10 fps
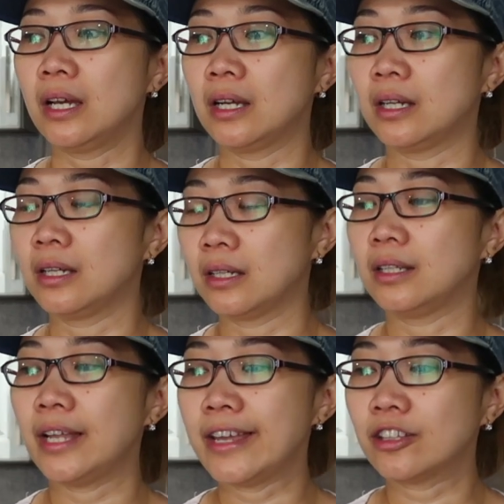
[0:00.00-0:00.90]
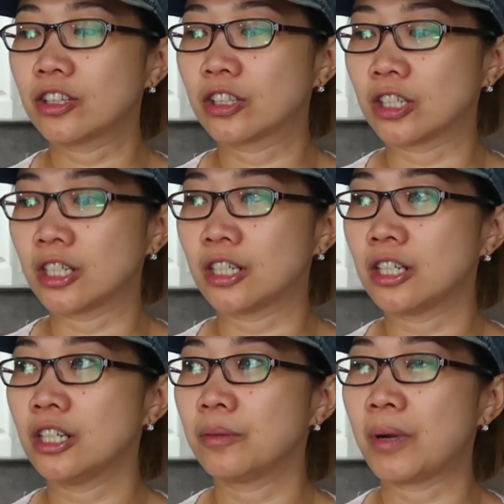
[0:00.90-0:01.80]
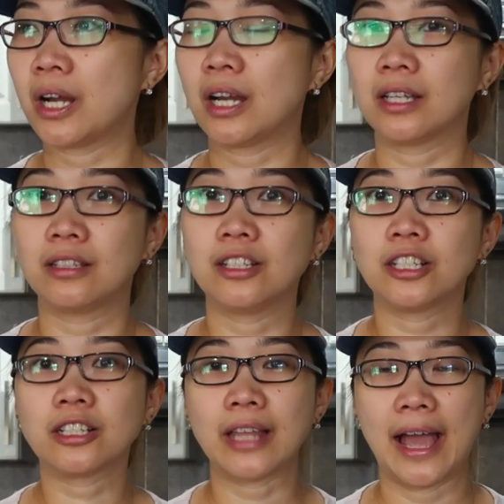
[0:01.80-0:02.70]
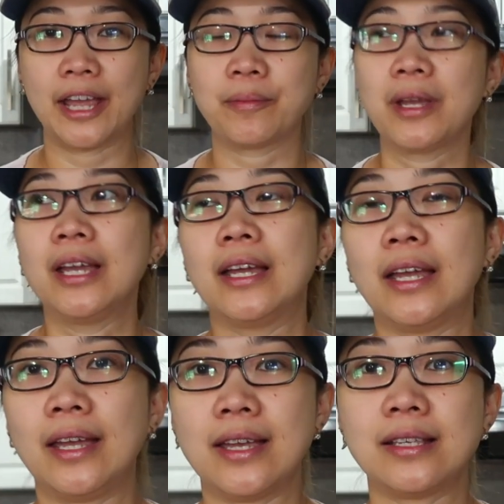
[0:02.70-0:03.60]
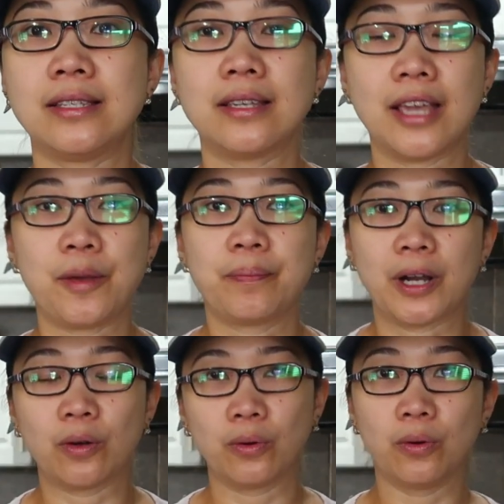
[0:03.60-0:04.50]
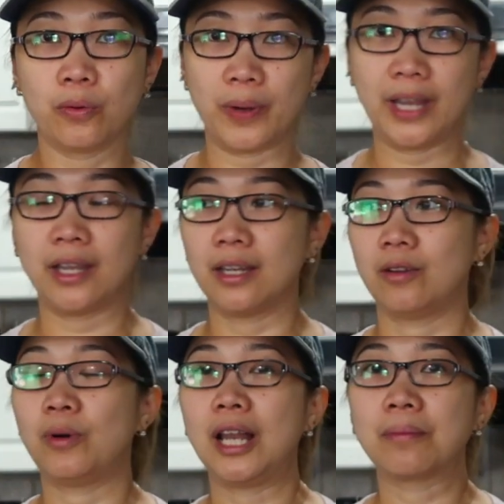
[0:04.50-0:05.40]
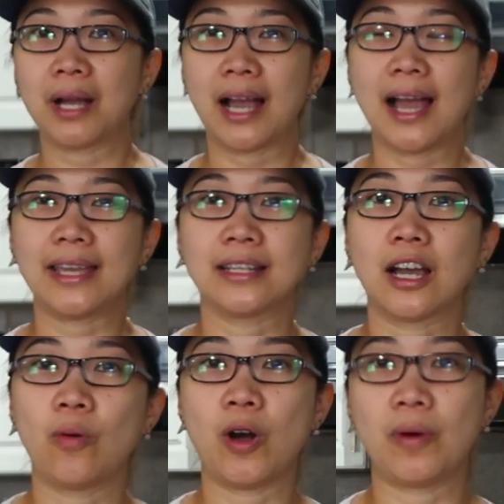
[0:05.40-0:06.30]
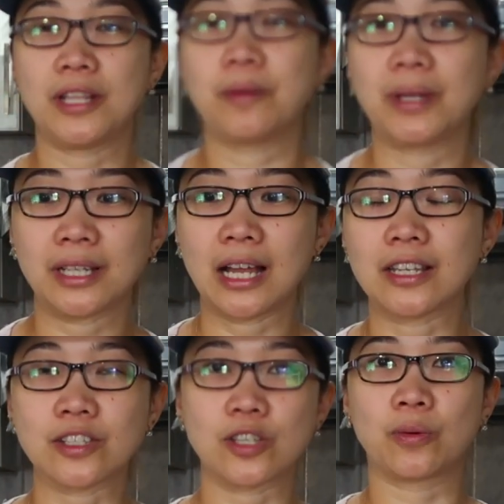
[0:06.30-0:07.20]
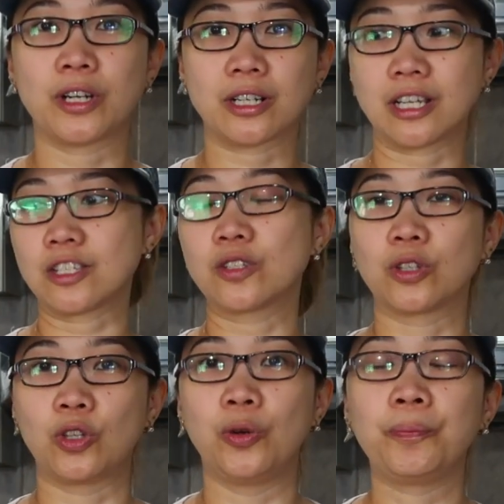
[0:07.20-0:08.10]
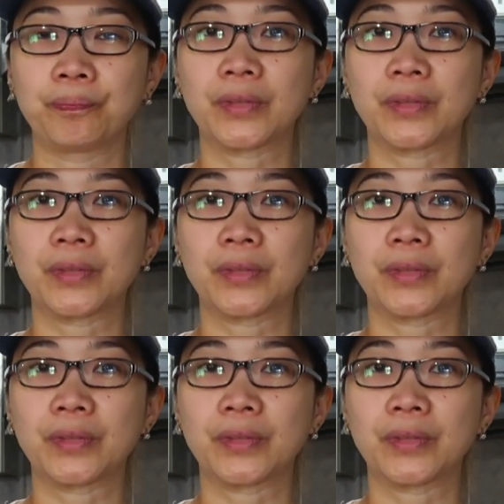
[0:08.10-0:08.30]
uh, later, mga dinner time, eh sige, pag uuwi, walang makain, kawawa naman galing sa work, tas gutom.